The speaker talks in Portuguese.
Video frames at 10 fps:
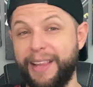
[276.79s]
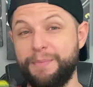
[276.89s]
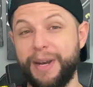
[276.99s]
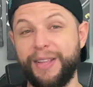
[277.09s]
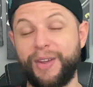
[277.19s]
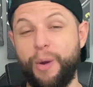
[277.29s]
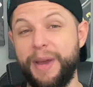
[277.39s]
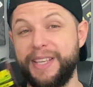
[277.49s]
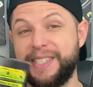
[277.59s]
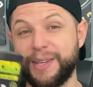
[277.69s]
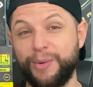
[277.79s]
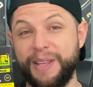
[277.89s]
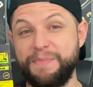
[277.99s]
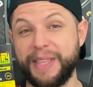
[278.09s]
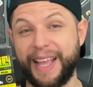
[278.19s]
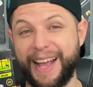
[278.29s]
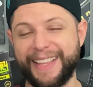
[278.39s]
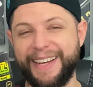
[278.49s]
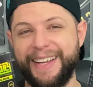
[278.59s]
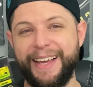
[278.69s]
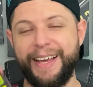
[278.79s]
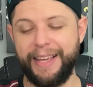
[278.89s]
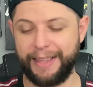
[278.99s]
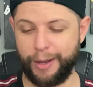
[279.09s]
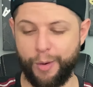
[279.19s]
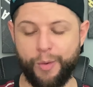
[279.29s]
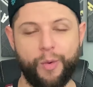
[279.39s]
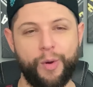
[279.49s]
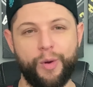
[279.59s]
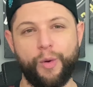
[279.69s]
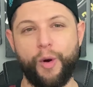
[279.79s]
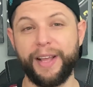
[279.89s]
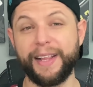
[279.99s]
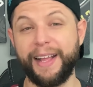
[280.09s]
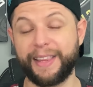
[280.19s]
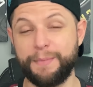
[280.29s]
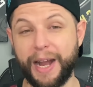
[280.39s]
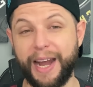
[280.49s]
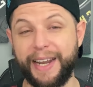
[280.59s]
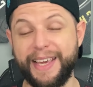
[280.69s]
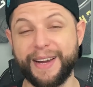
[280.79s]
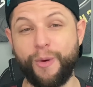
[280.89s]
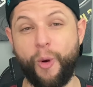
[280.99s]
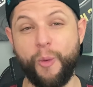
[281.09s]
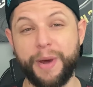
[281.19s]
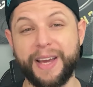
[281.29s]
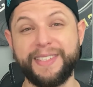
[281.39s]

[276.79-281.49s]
Lembrando que é uma edição limitada, então corre lá na tabacaria, compra.